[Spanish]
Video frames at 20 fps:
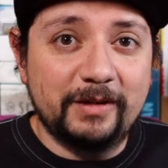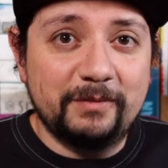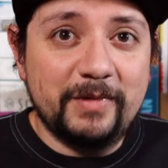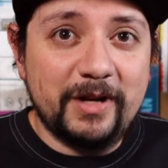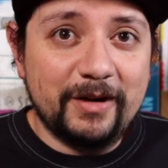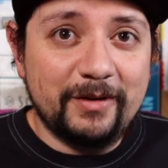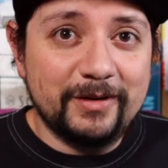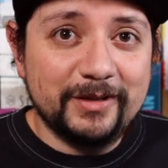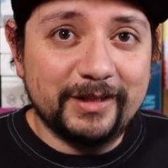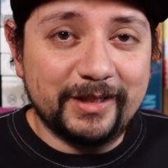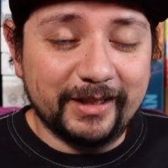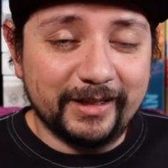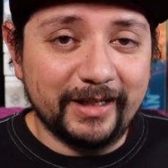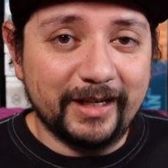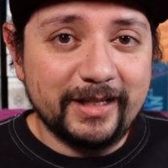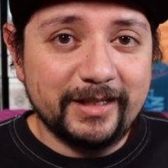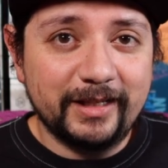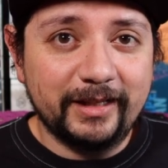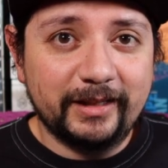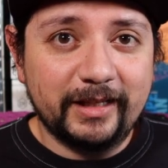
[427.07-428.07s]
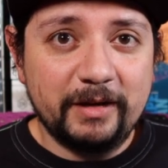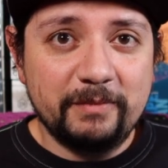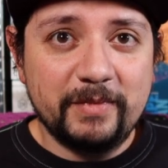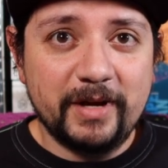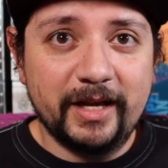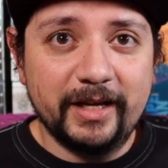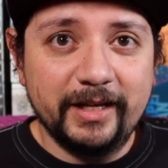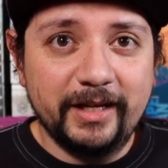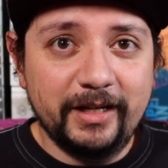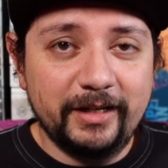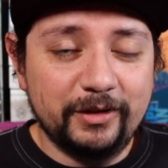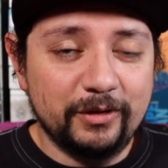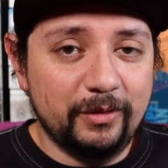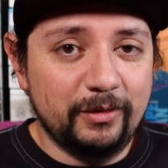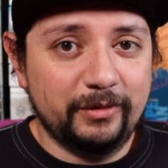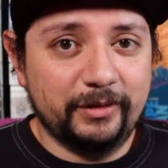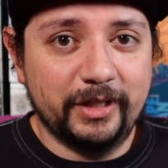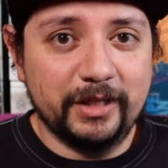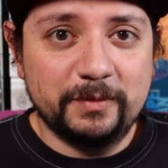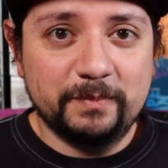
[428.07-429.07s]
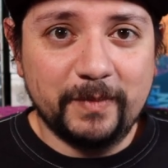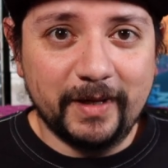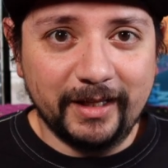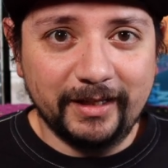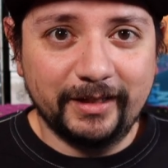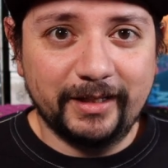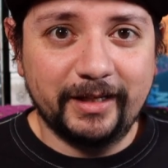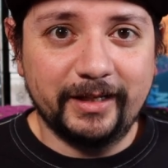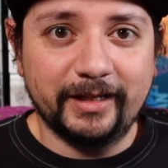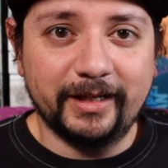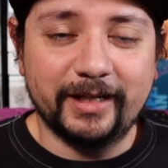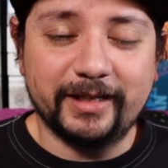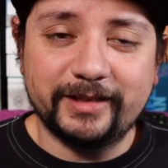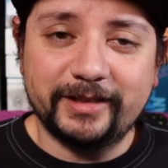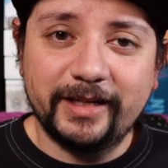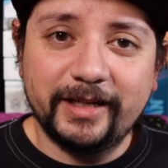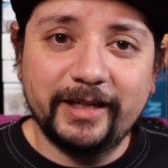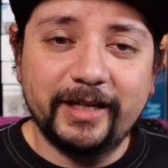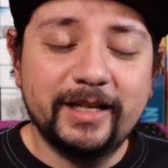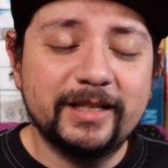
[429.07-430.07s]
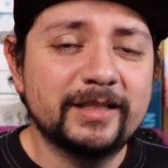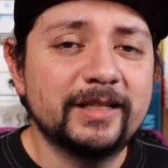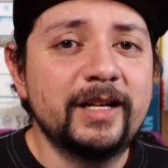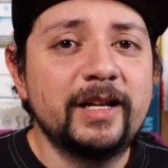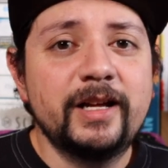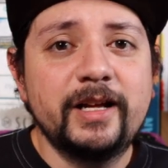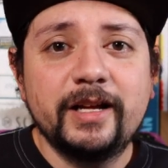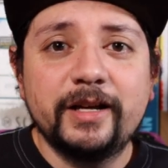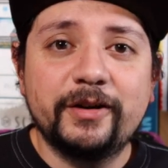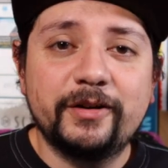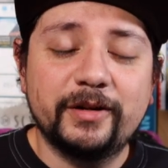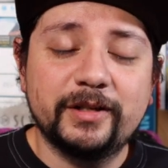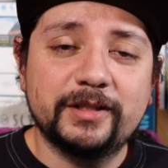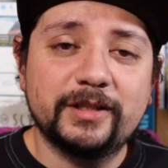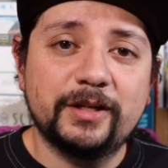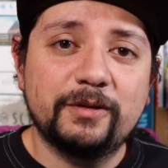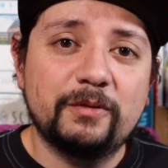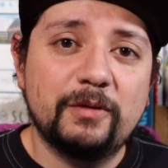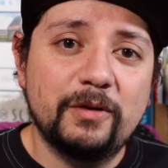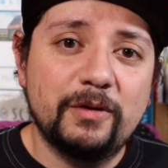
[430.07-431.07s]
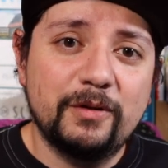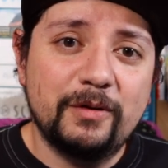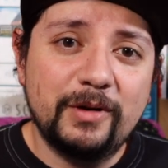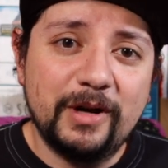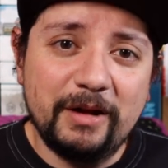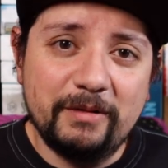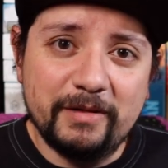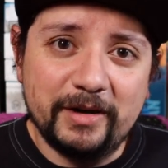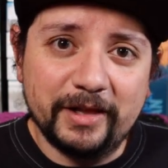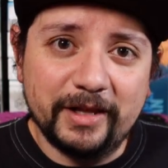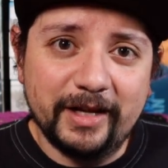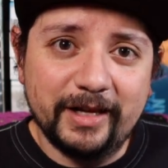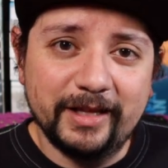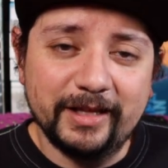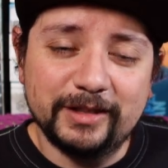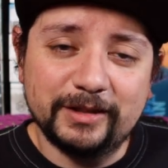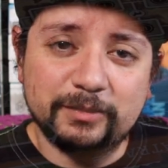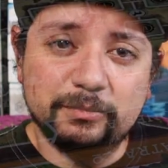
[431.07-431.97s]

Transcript: Sin embargo, si te interesa el tema y no te espantan las reglas, creo que este juego la verdad,